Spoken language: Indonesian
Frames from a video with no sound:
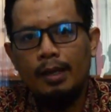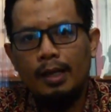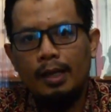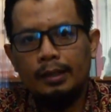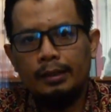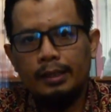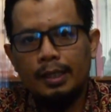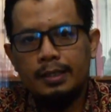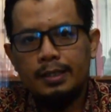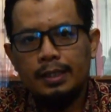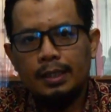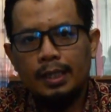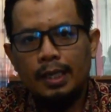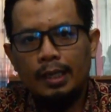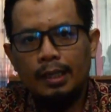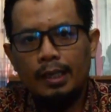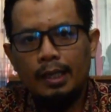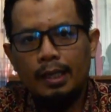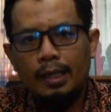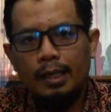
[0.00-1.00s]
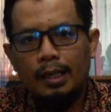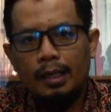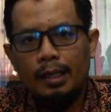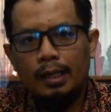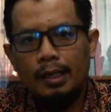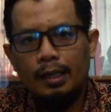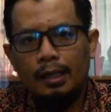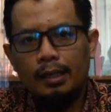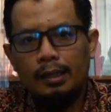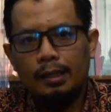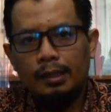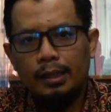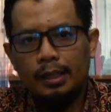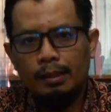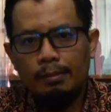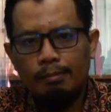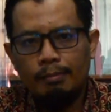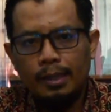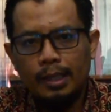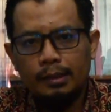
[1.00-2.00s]
atas segala
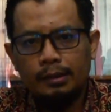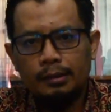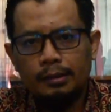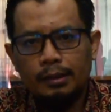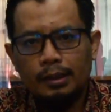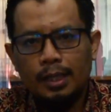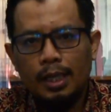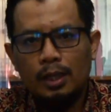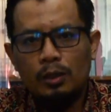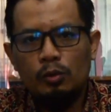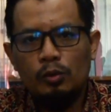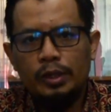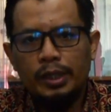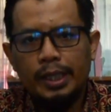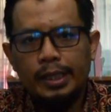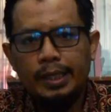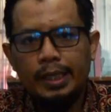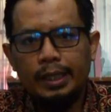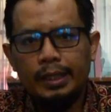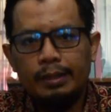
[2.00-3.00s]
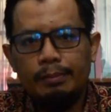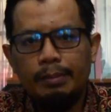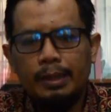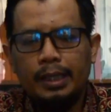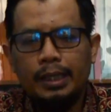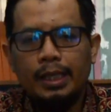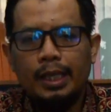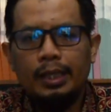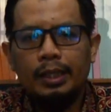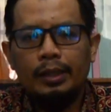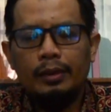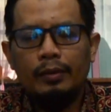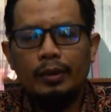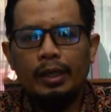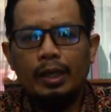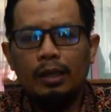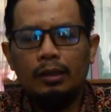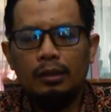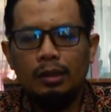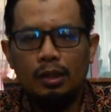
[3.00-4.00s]
nikmat karunia yang diberikan
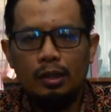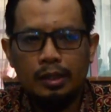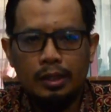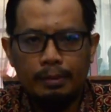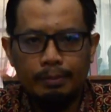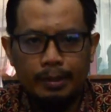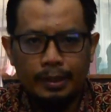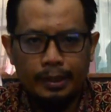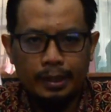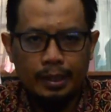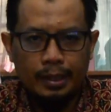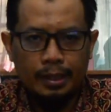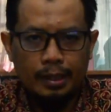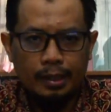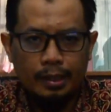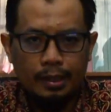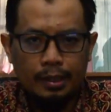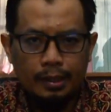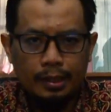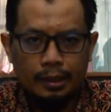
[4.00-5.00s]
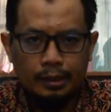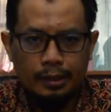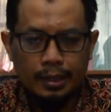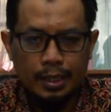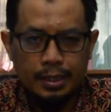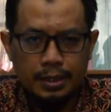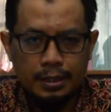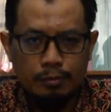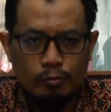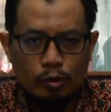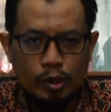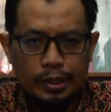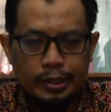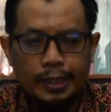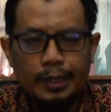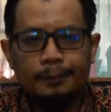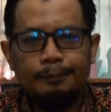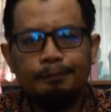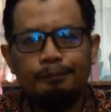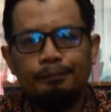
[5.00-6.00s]
oleh Allah kepada kita
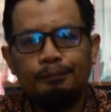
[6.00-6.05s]
semuanya.